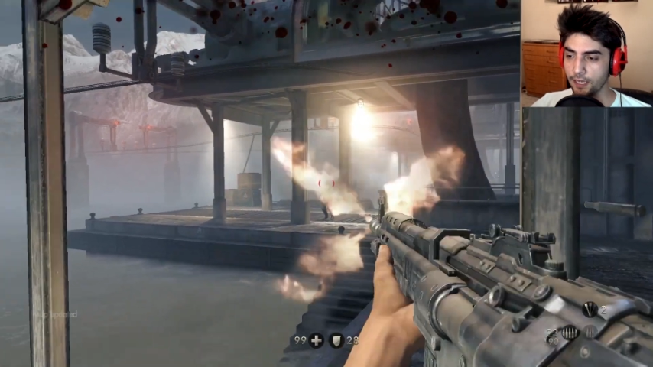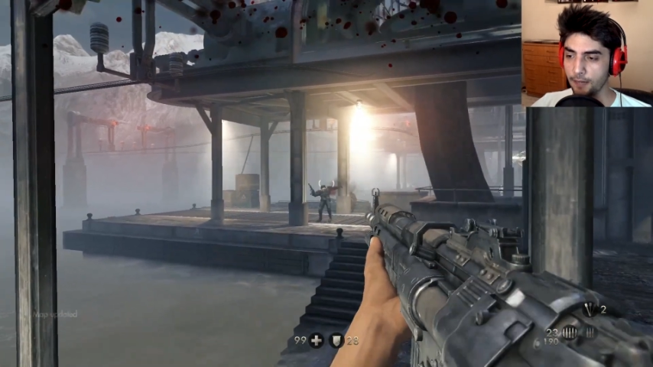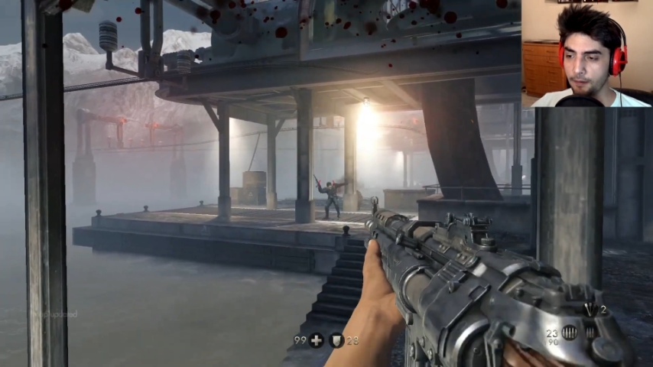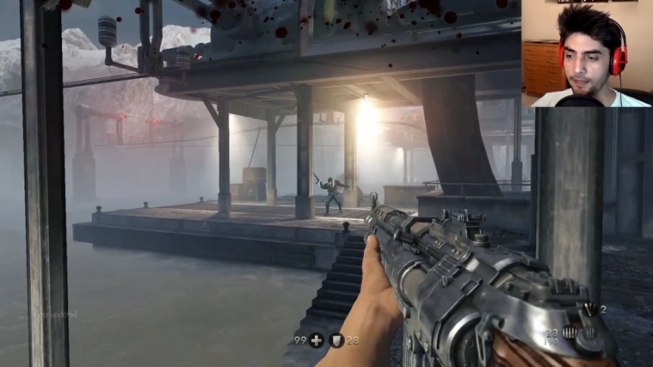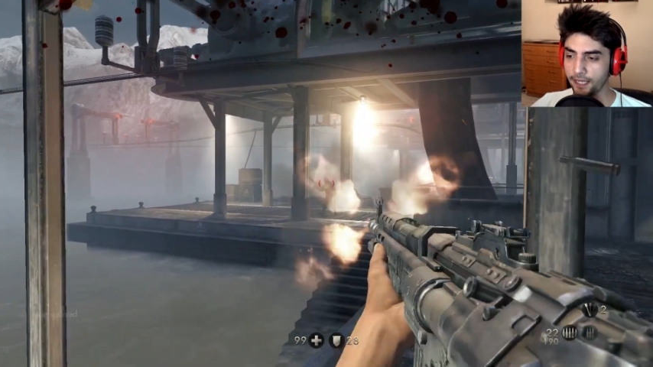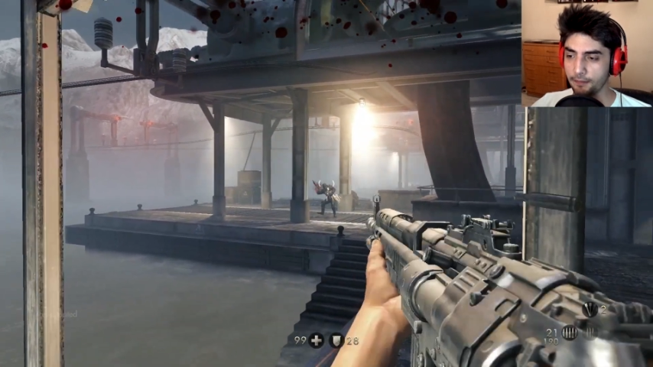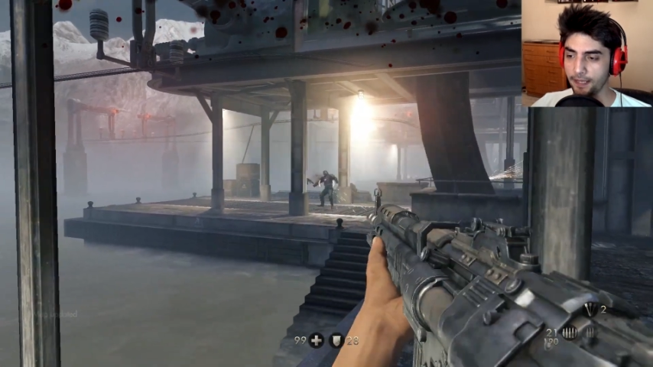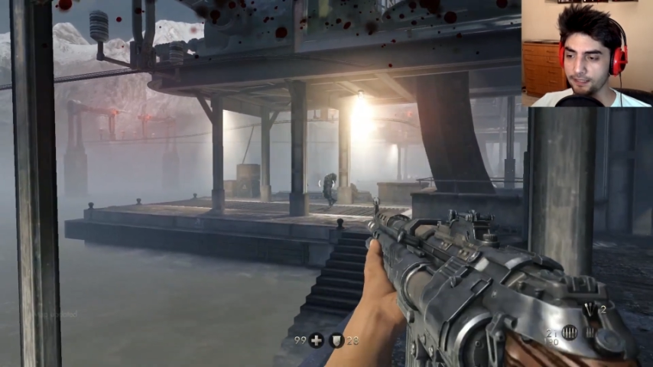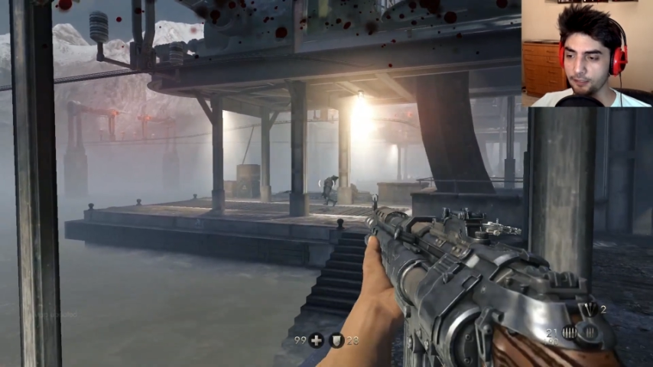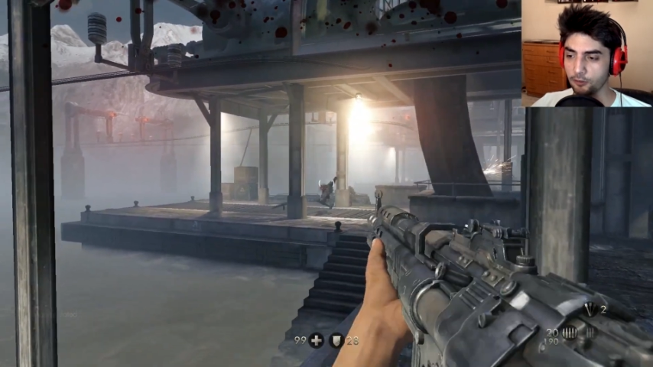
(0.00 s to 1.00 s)
Ama bir dakika
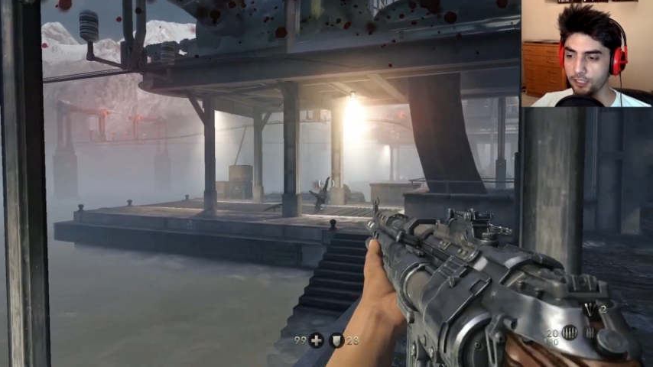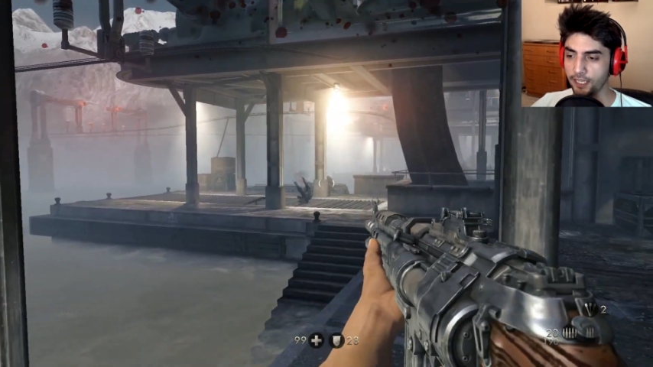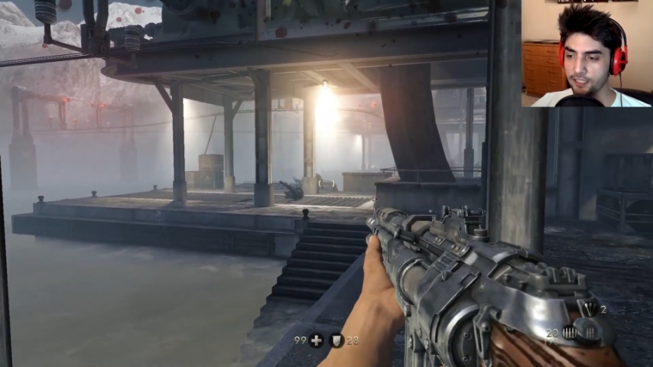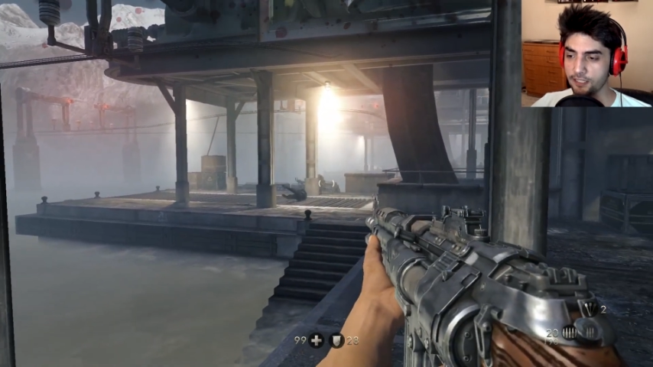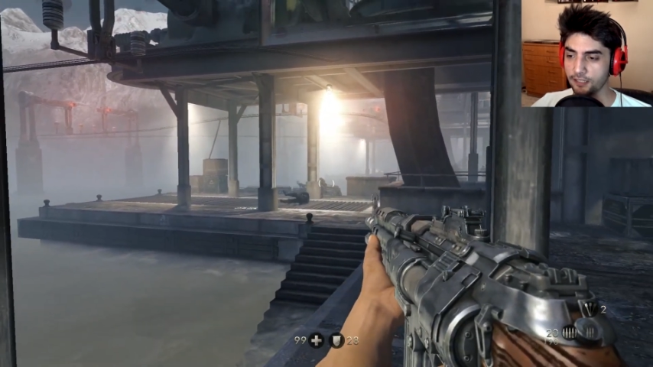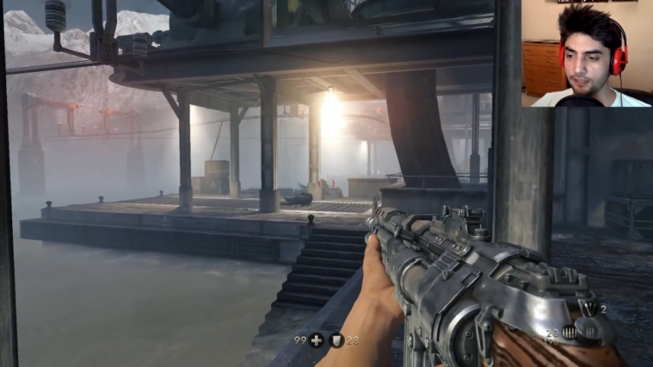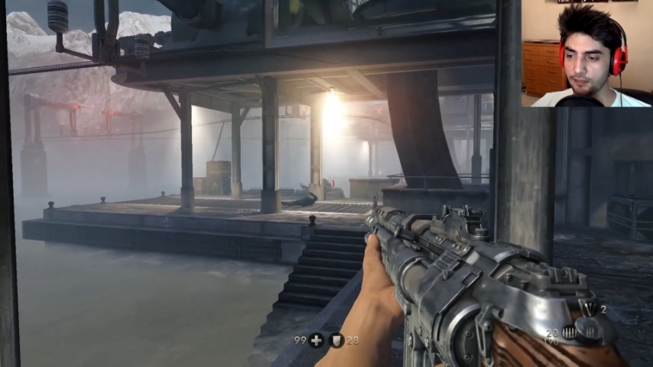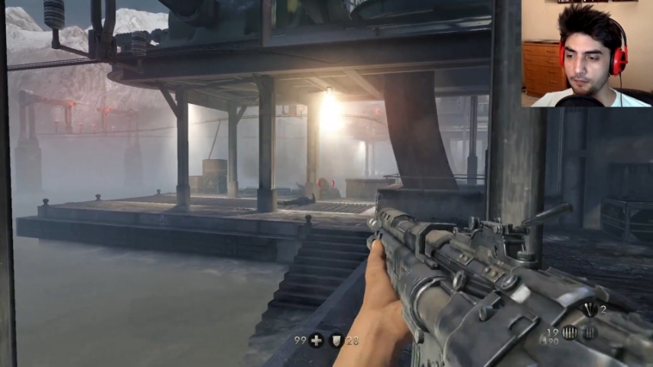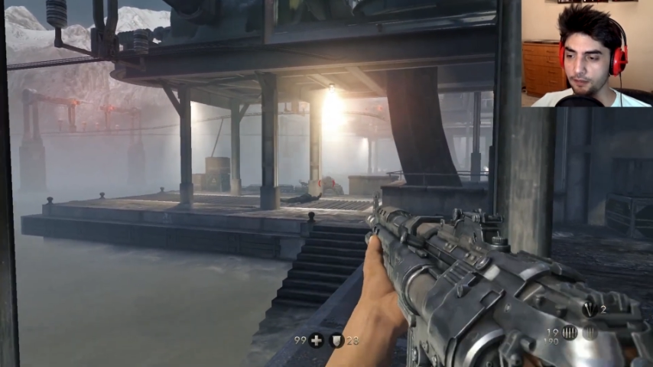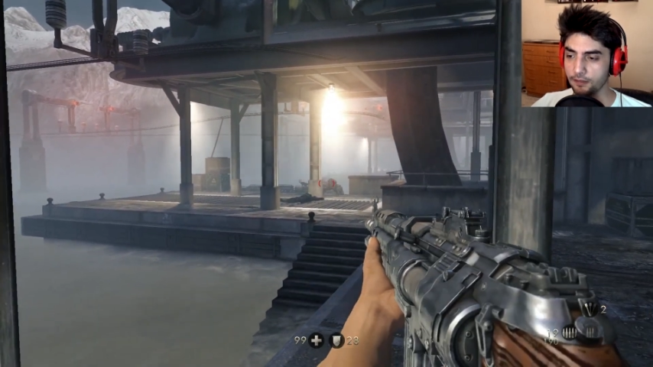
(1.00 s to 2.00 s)
ben sana orada headshot
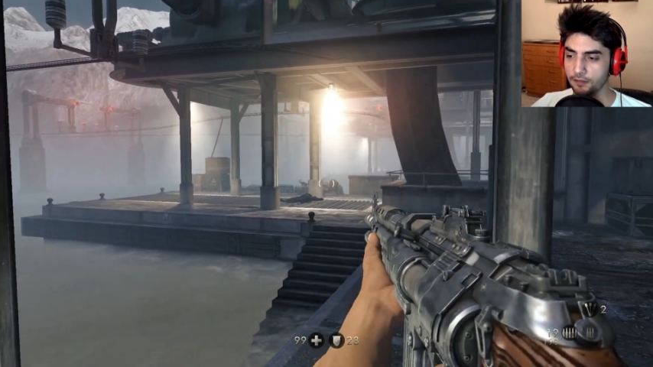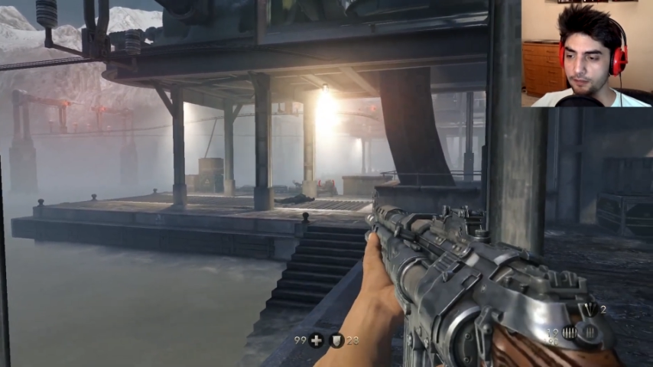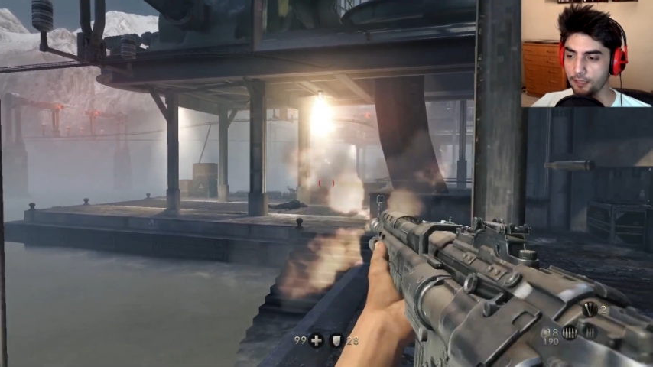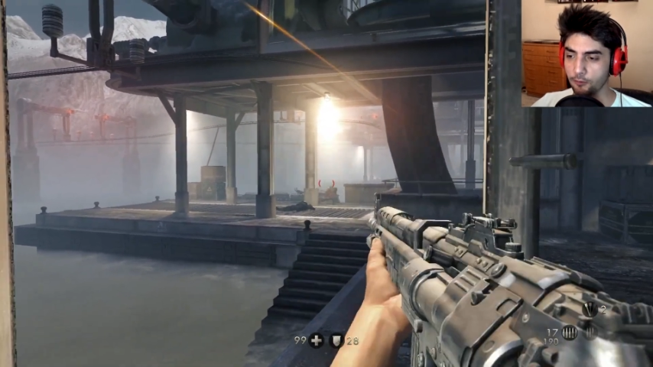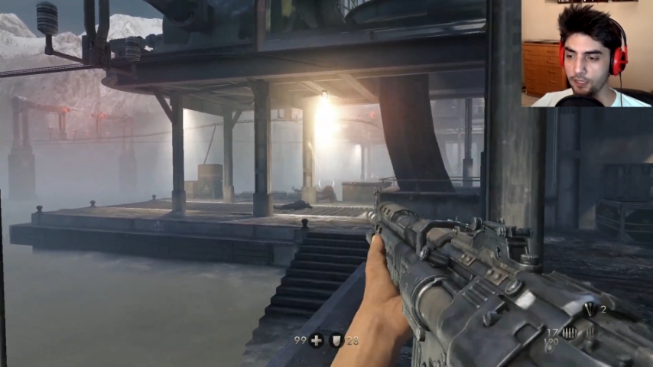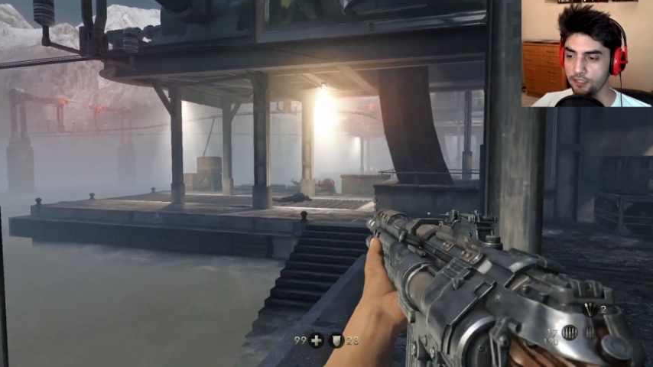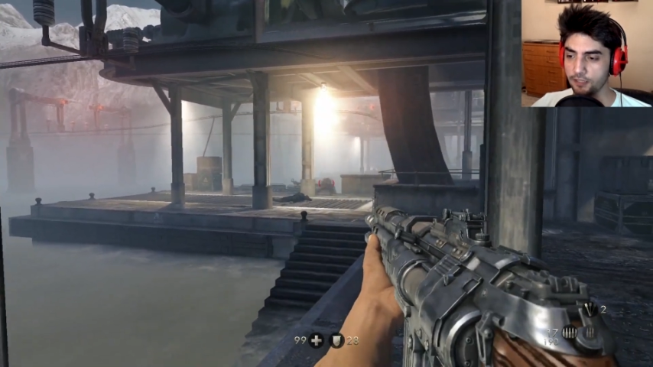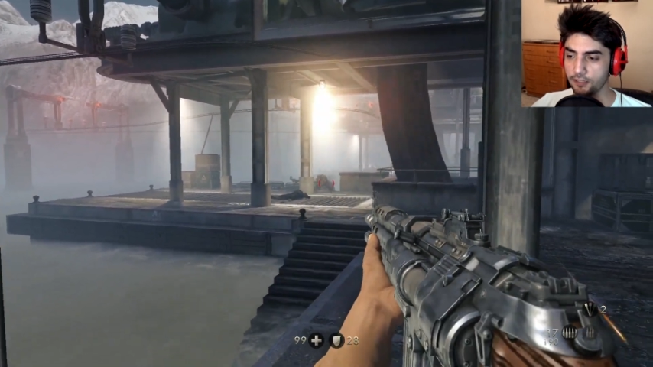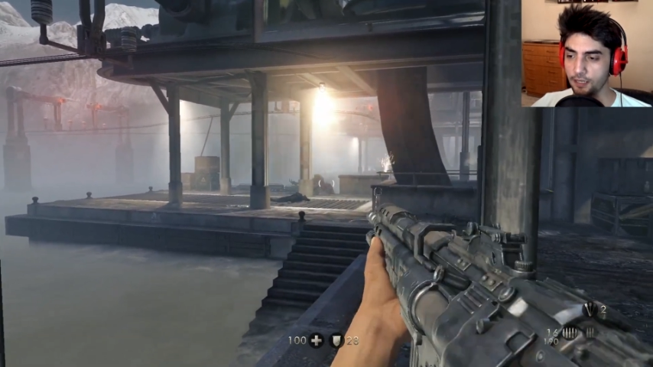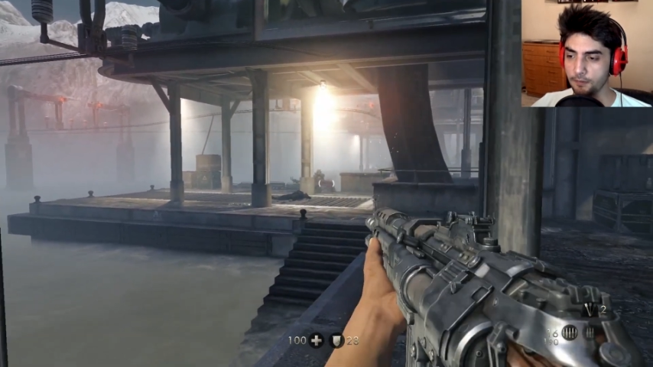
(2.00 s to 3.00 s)
attım. Sen o
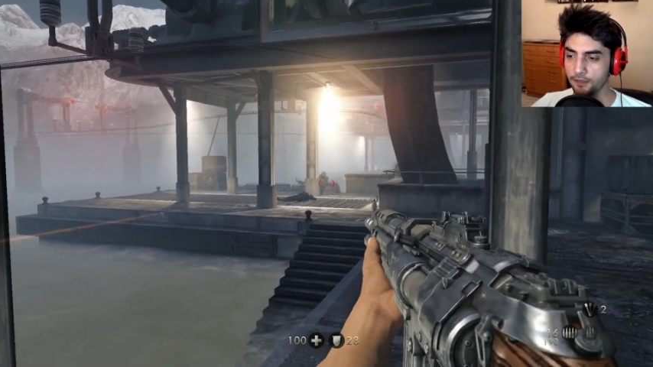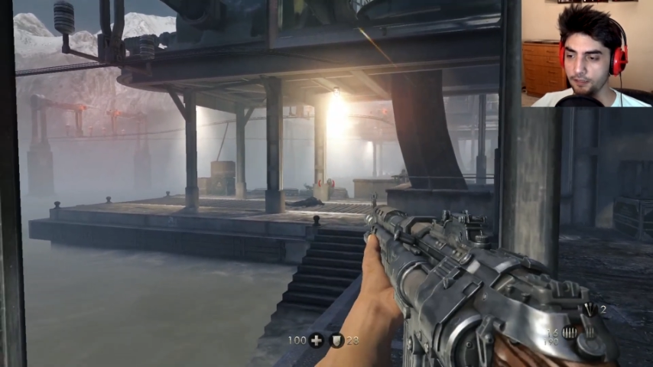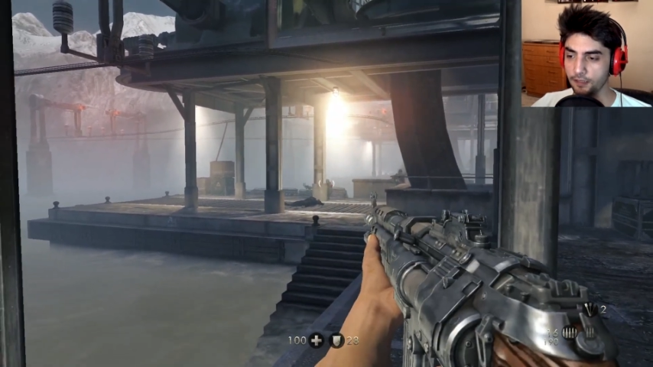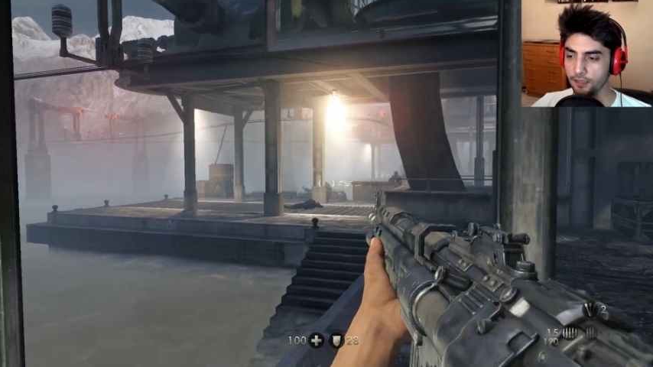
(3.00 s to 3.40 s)
headshot'ı yemedin.